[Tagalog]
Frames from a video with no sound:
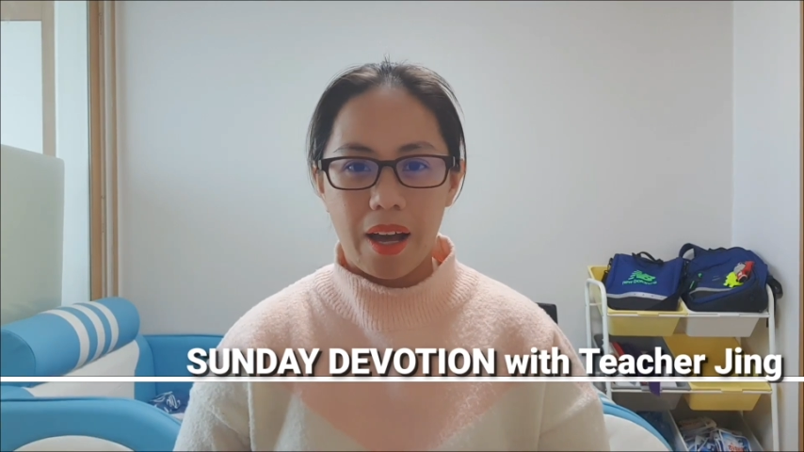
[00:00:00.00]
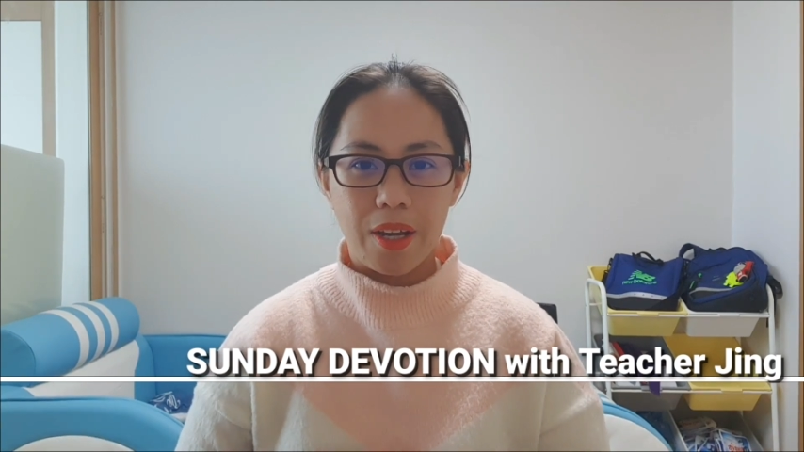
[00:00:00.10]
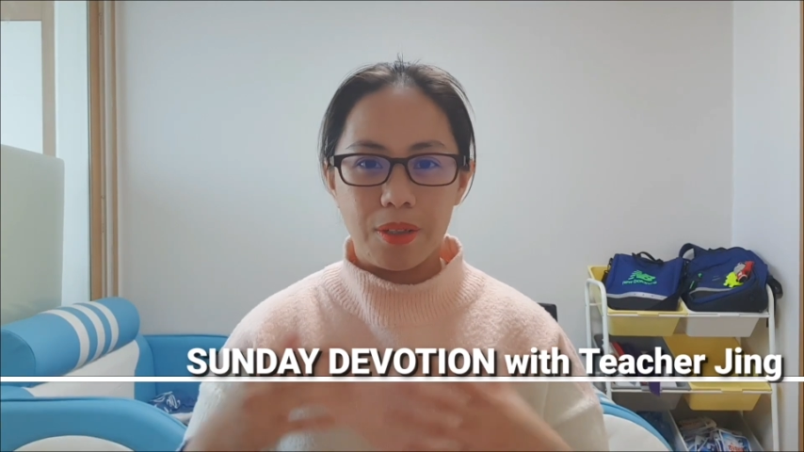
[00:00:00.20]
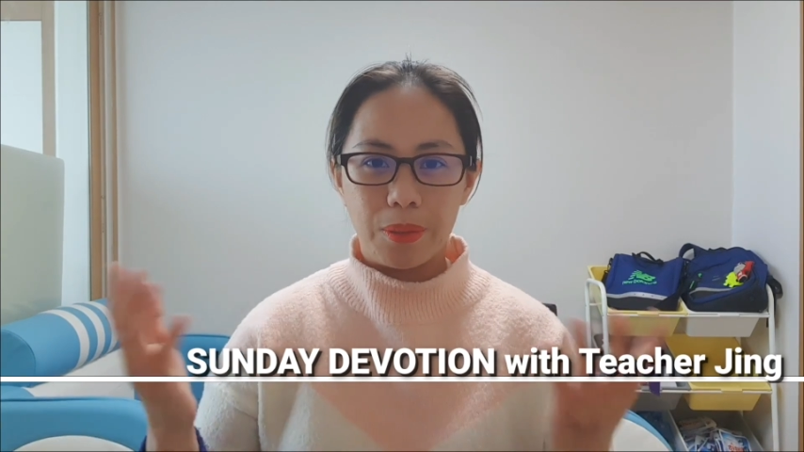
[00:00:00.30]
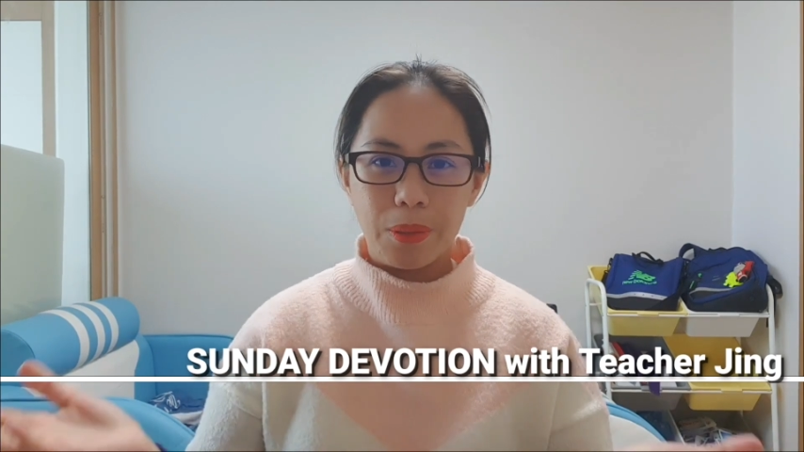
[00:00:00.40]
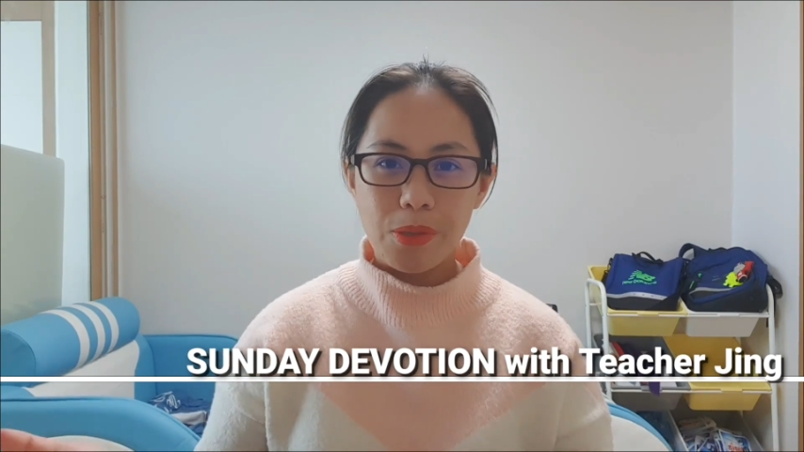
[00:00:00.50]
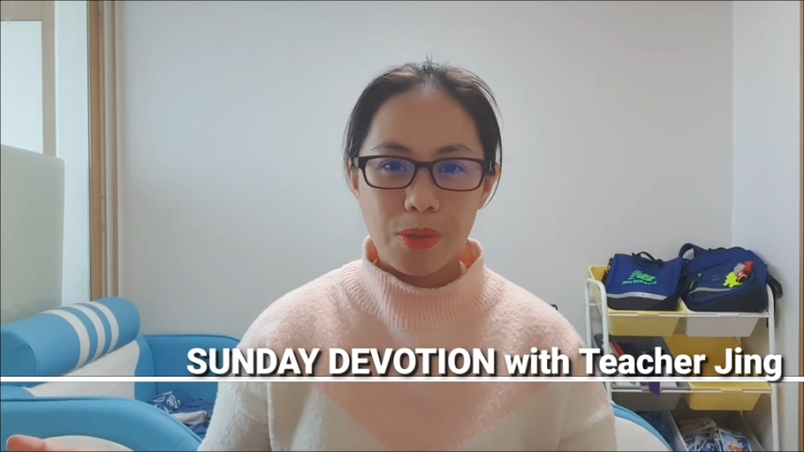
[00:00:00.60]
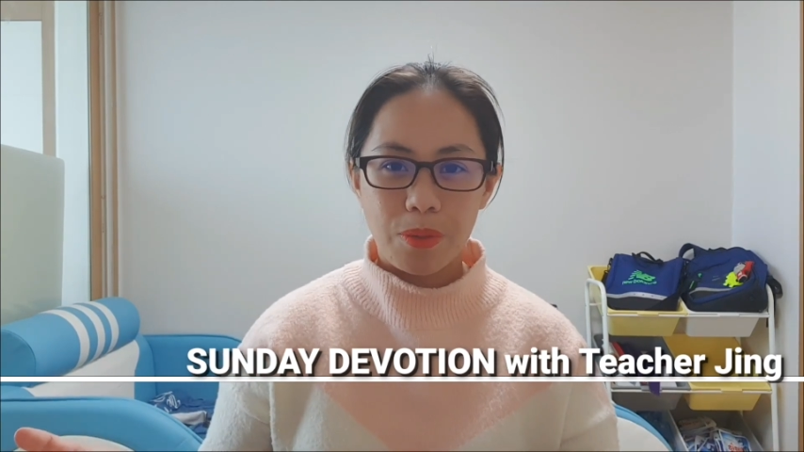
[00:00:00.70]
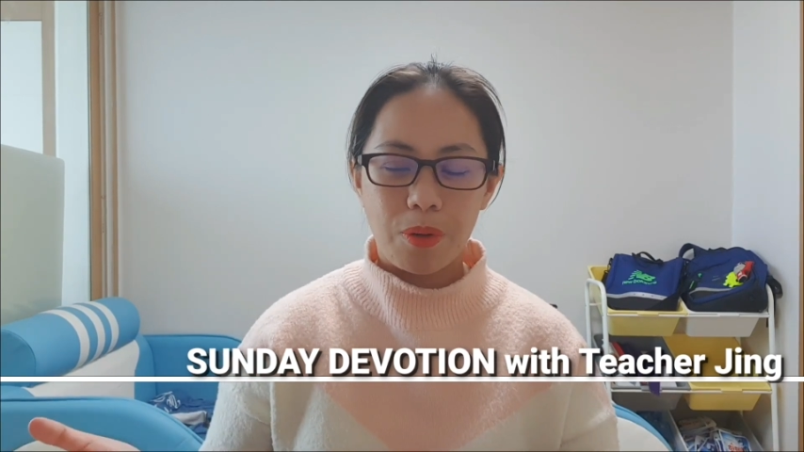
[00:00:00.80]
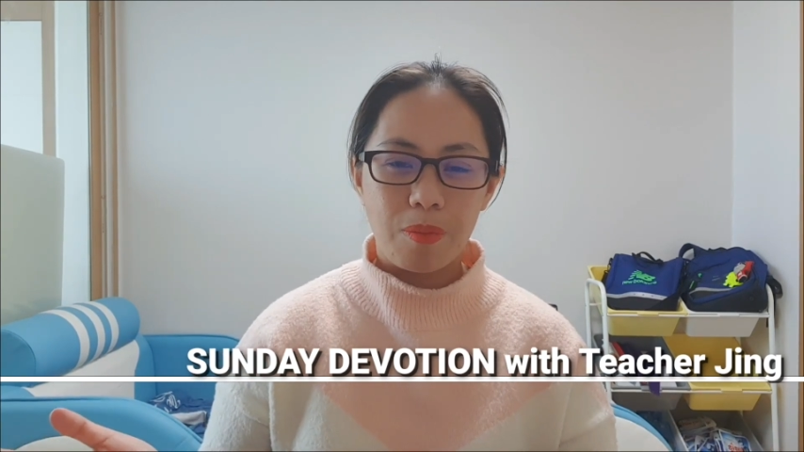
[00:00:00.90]

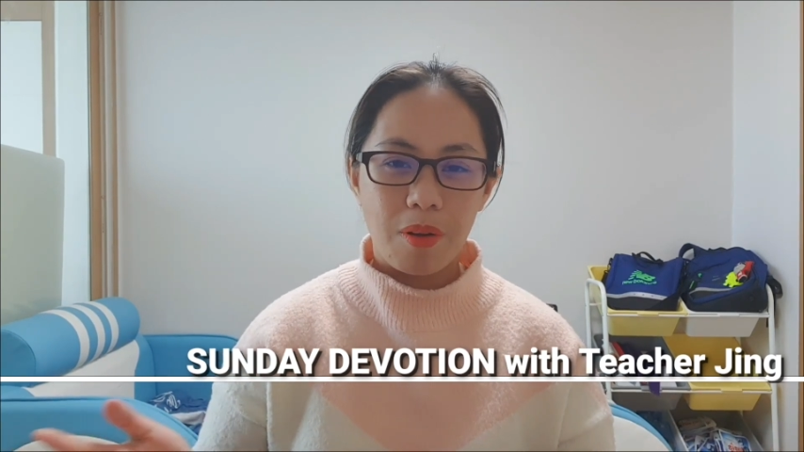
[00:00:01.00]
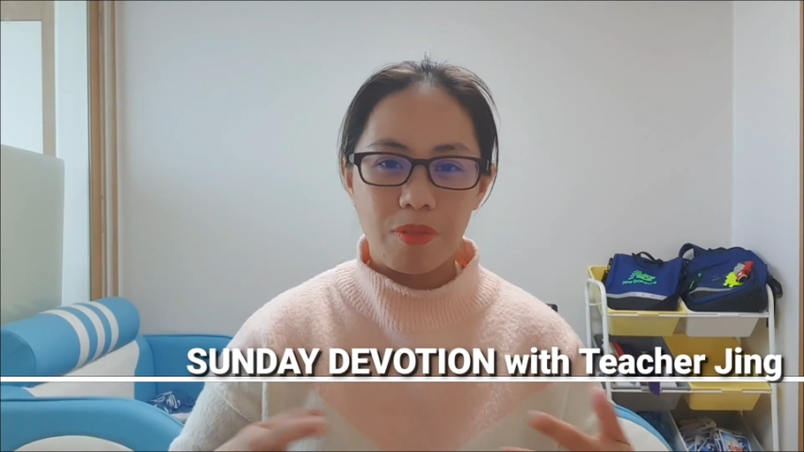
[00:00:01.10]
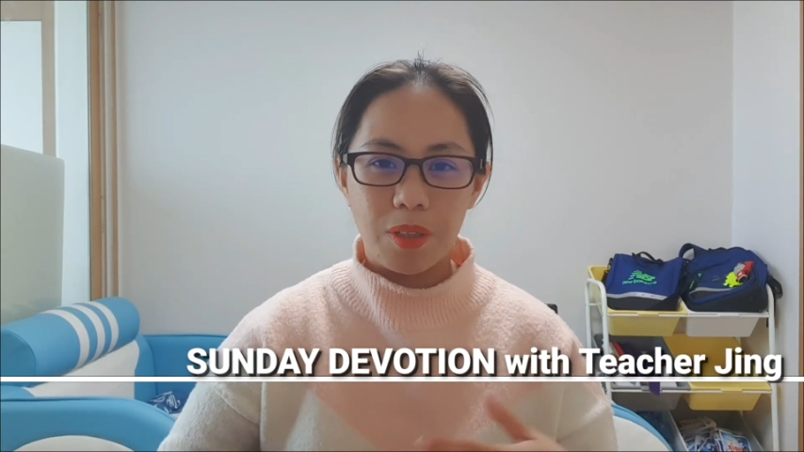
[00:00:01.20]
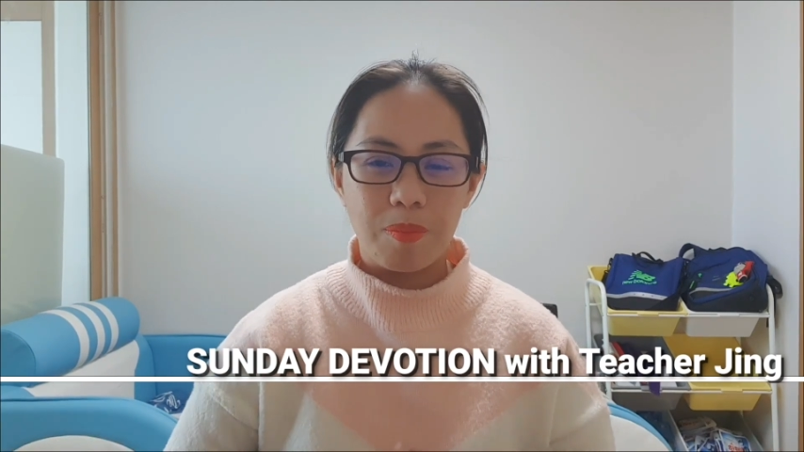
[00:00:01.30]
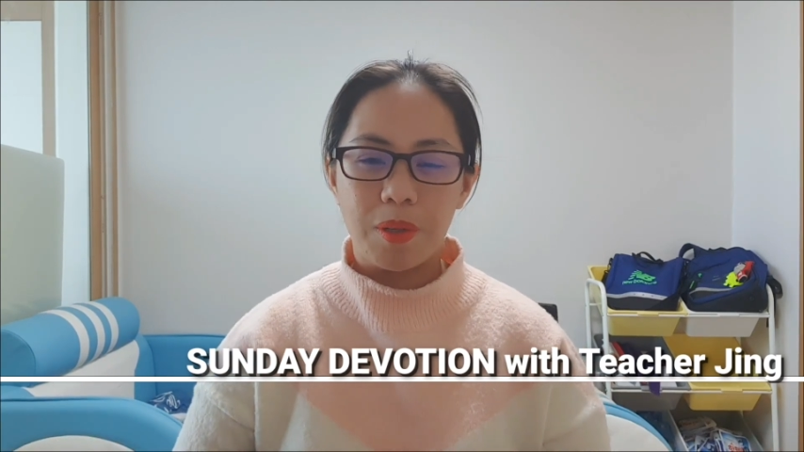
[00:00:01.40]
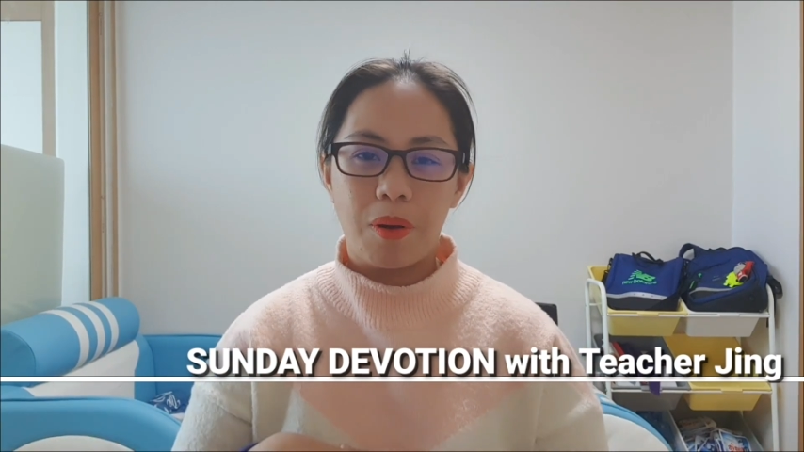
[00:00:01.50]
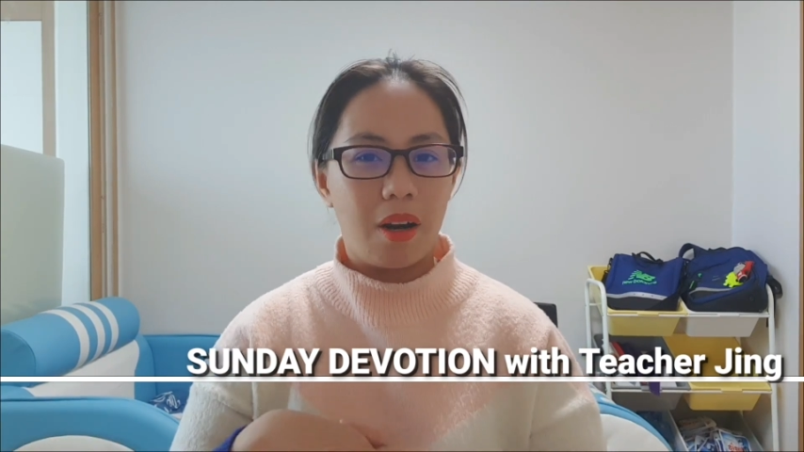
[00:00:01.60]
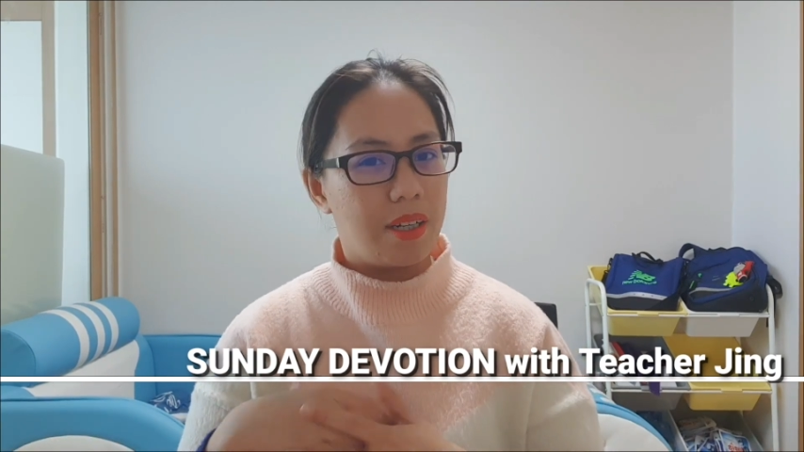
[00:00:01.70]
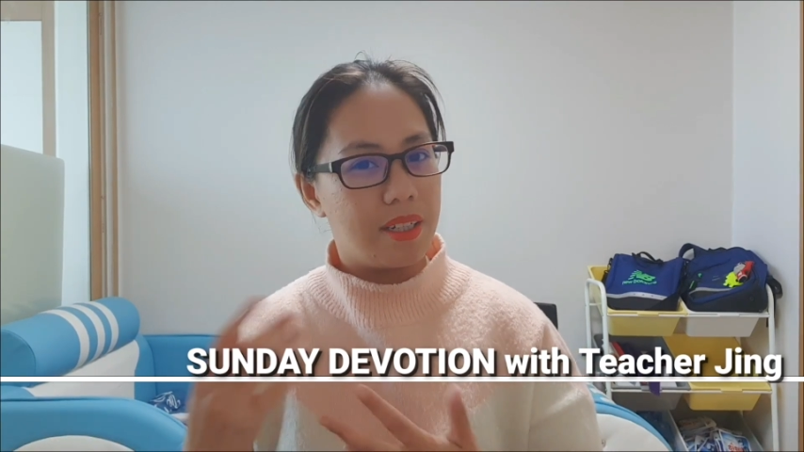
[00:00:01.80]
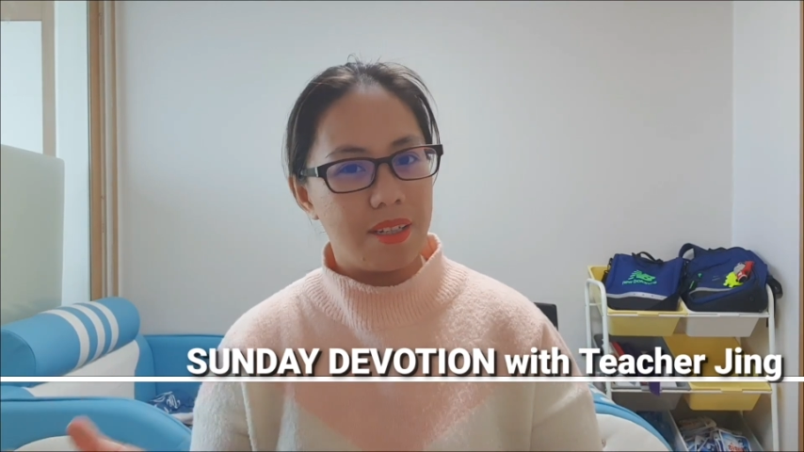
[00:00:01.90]
idols or mga Filipino
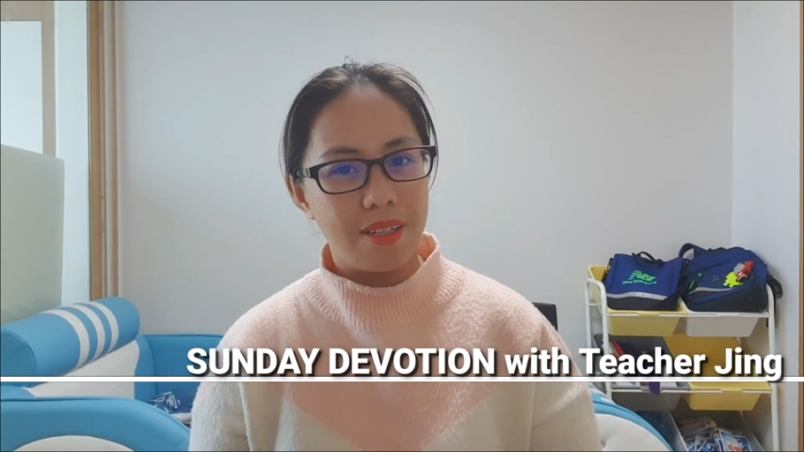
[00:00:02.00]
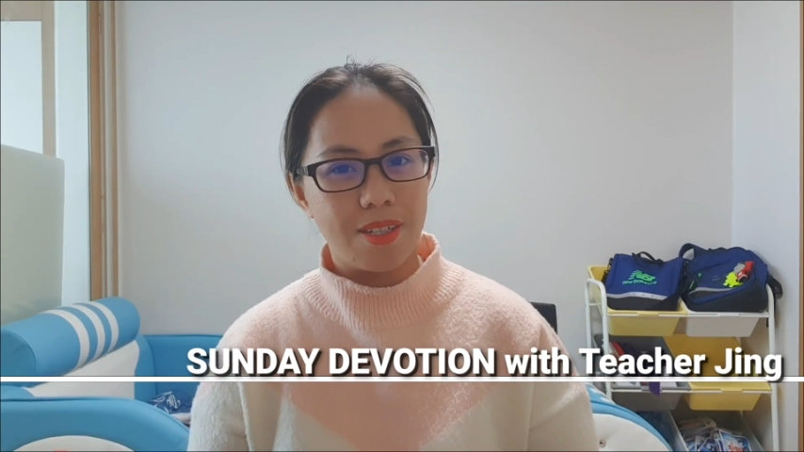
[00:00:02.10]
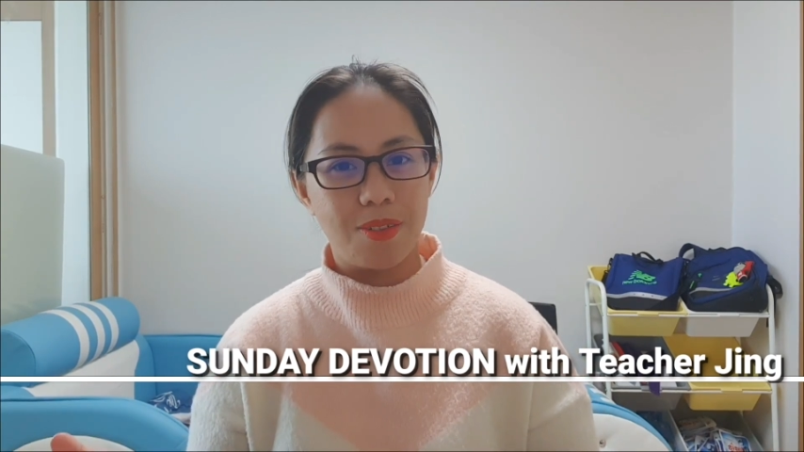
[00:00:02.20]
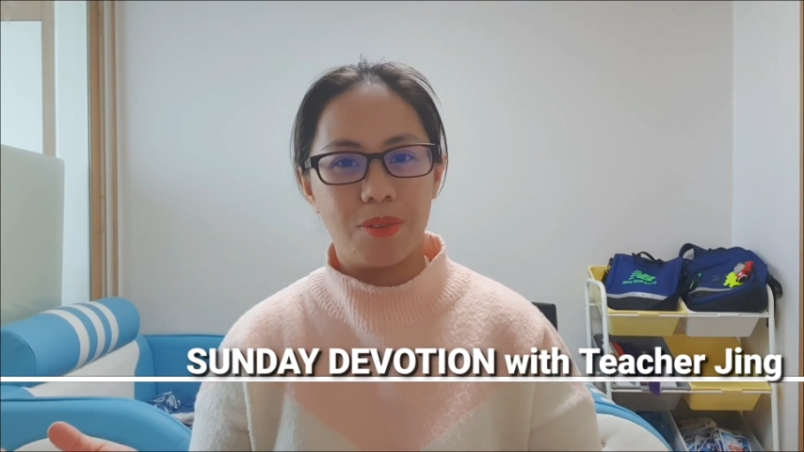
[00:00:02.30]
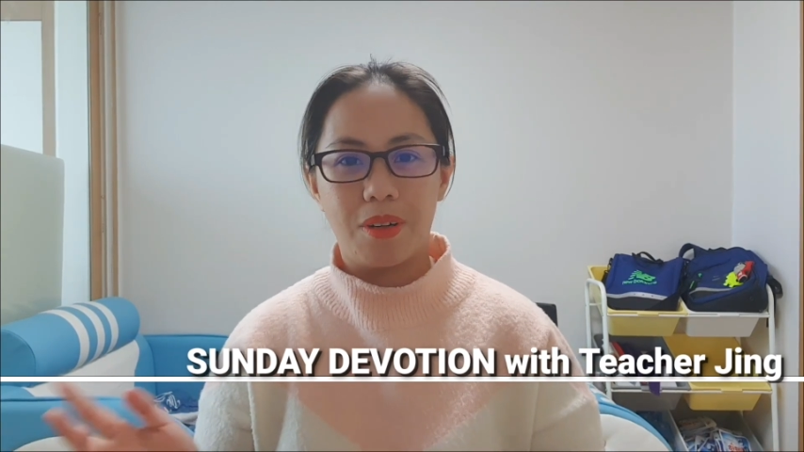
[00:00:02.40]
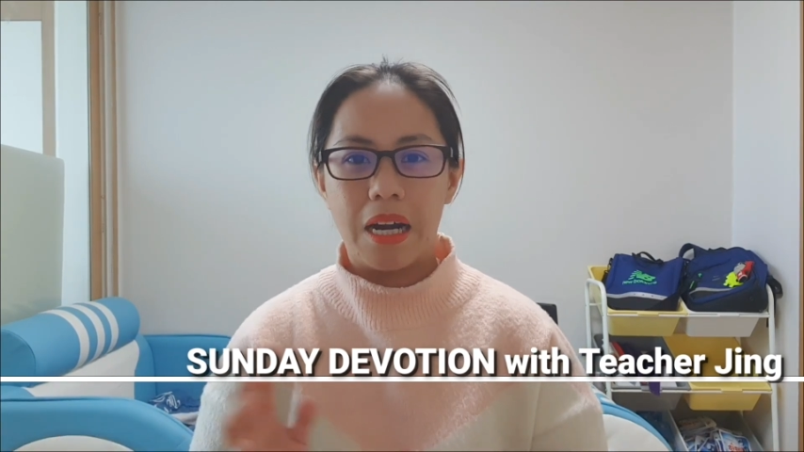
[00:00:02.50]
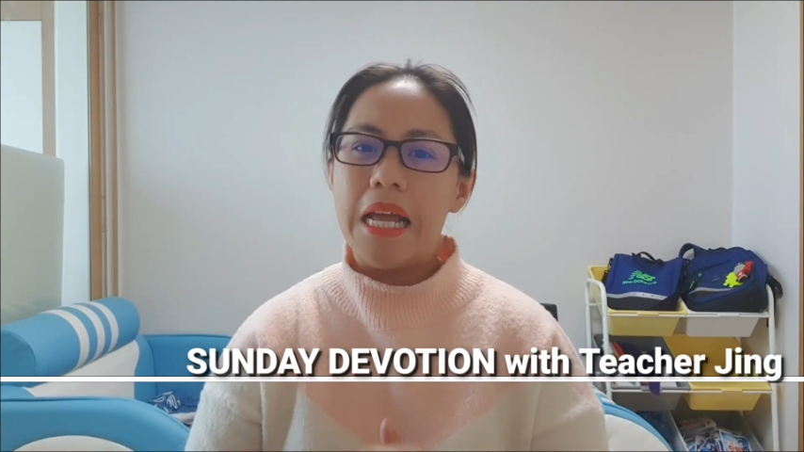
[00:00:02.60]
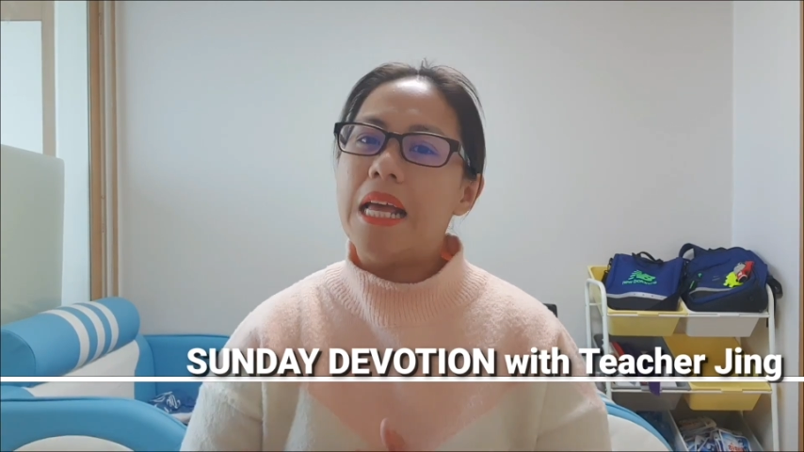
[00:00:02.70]
artists or